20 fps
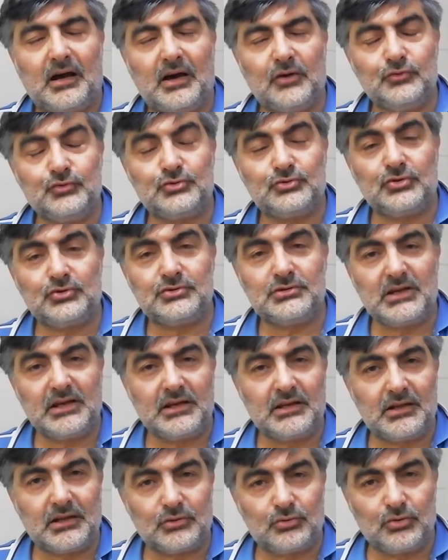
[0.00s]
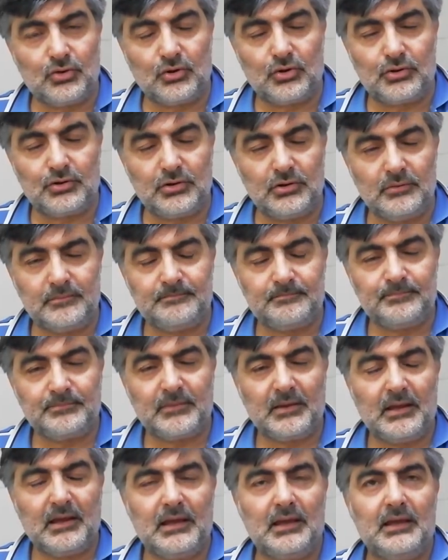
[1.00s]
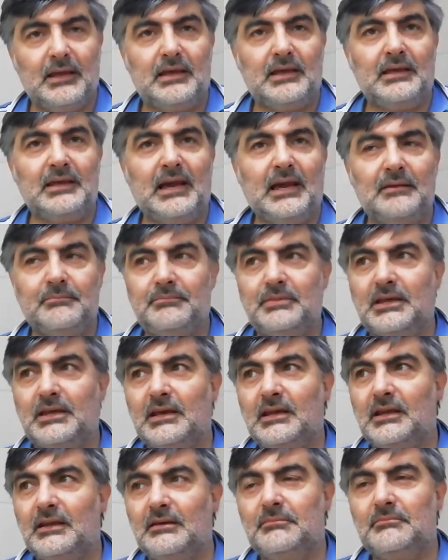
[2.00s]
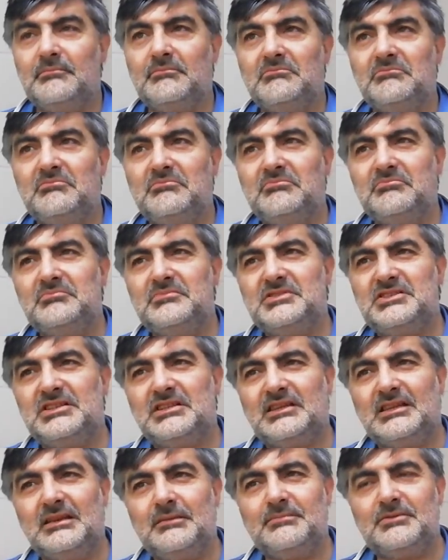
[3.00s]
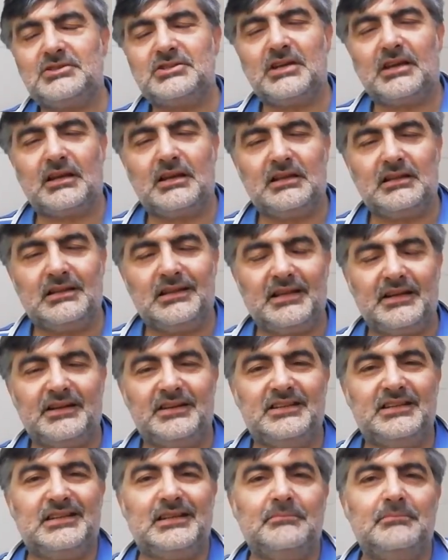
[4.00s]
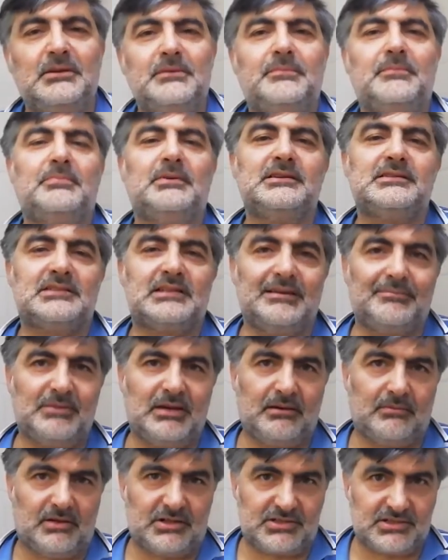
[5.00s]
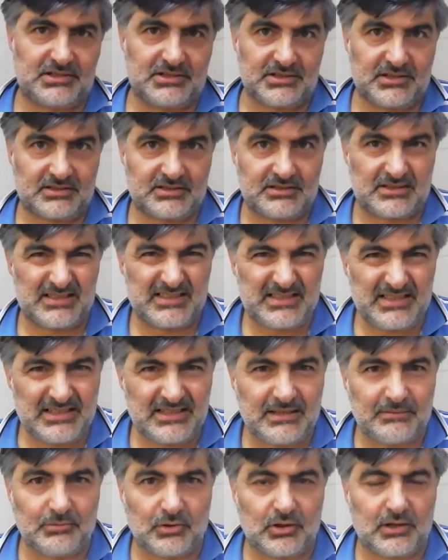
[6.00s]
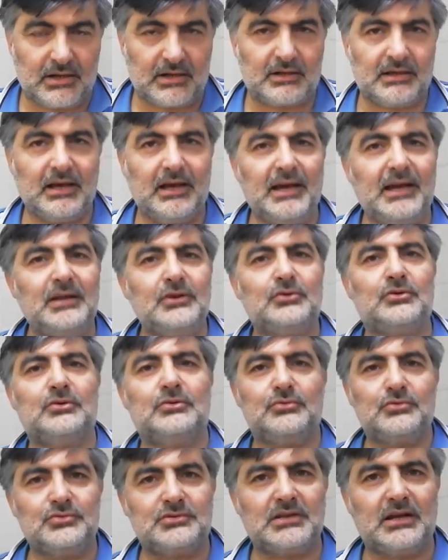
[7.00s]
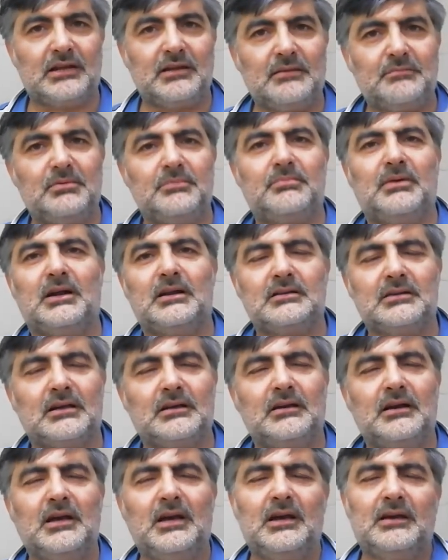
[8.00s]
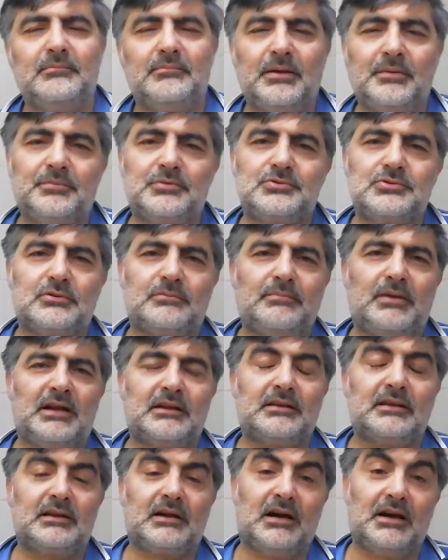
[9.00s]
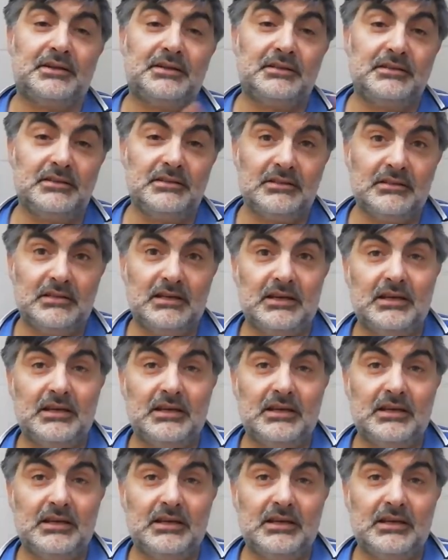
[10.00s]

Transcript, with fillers: Ağustos ayına doğru yani bir kere ciddi bir şekilde ritimli bir beslemeye başlayacaksınız. Ritim olarak. Her gün düzenli bir bardak, bir buçuk bardak arının